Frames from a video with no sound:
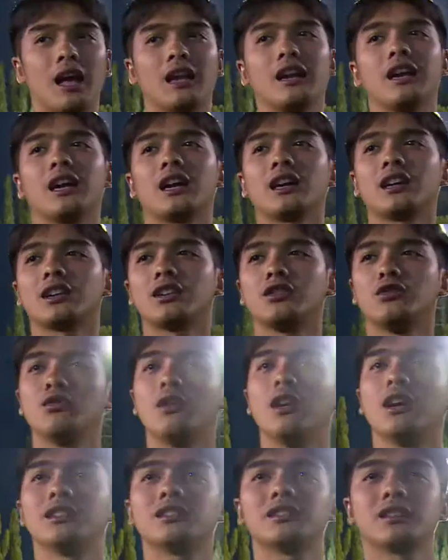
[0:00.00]
Anak
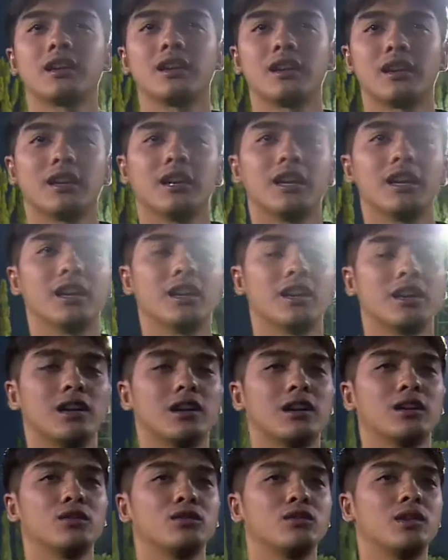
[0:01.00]
kedua sekarang
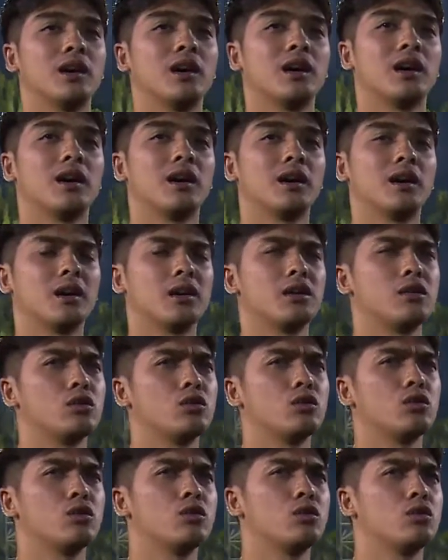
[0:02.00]
uh, udah
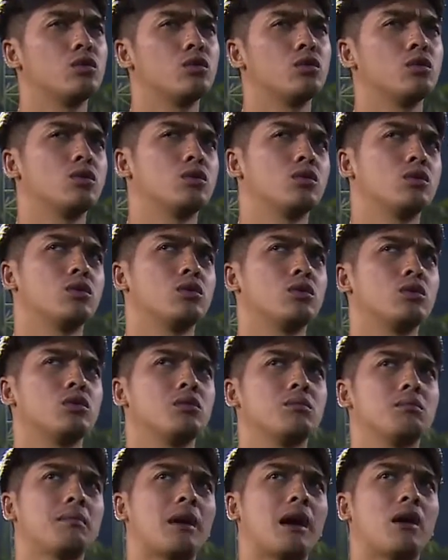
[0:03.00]
uh,
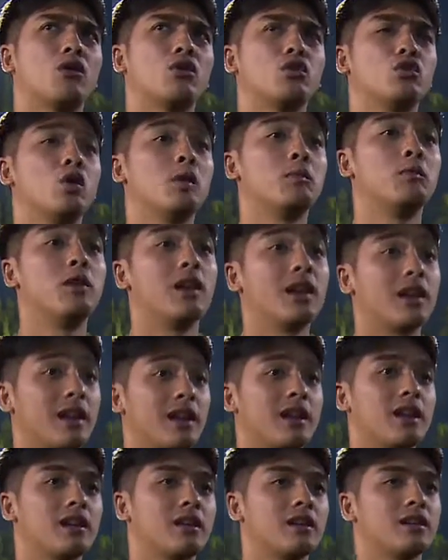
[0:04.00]
mau dua bulan
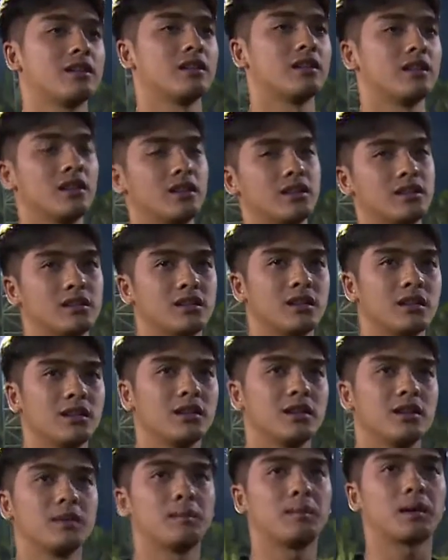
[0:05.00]
ya.
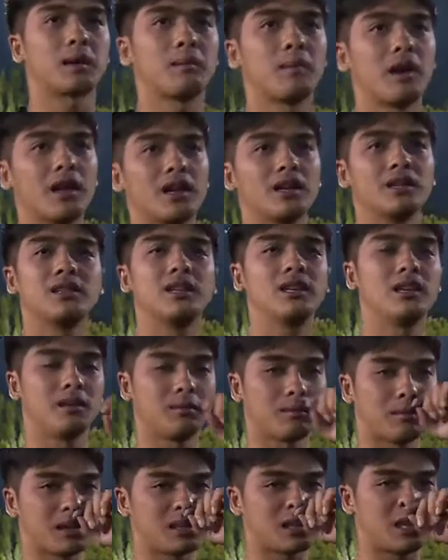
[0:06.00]
Uh, perkembangannya
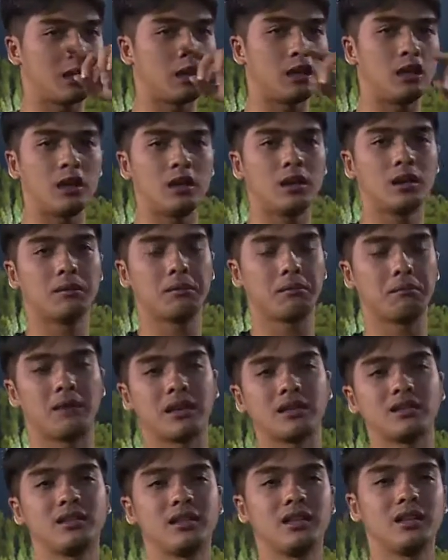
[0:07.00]
sih masih
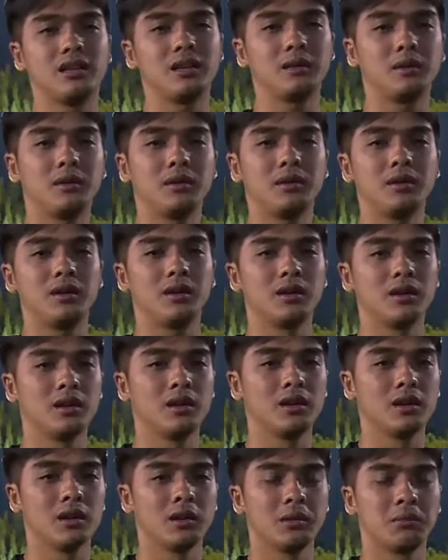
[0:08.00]
masih
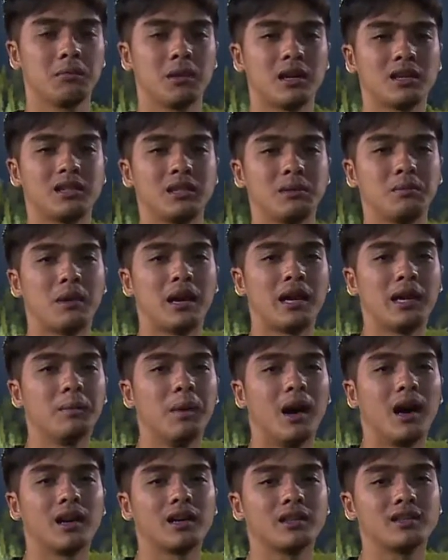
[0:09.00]
masih bayi
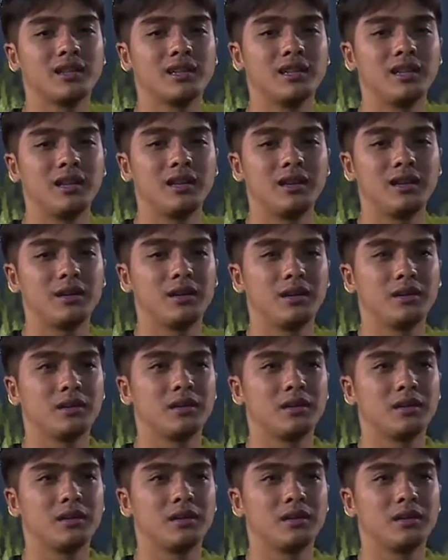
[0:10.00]
banget jadi